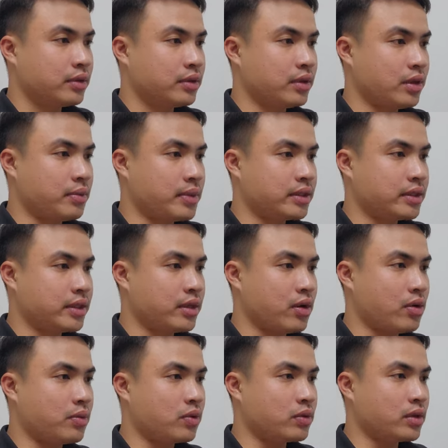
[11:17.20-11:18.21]
rồi mình sẽ
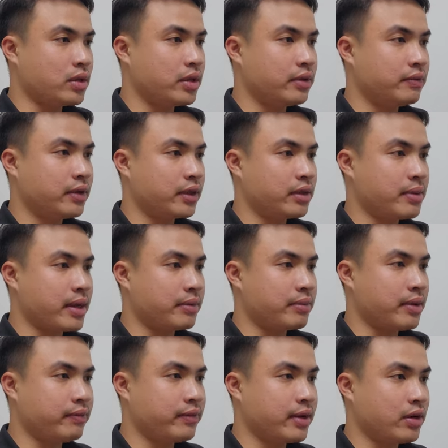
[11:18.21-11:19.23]
chọn một người vậy các bạn
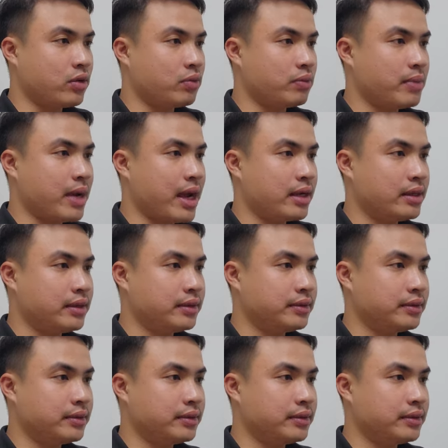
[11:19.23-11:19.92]
bấm vào bán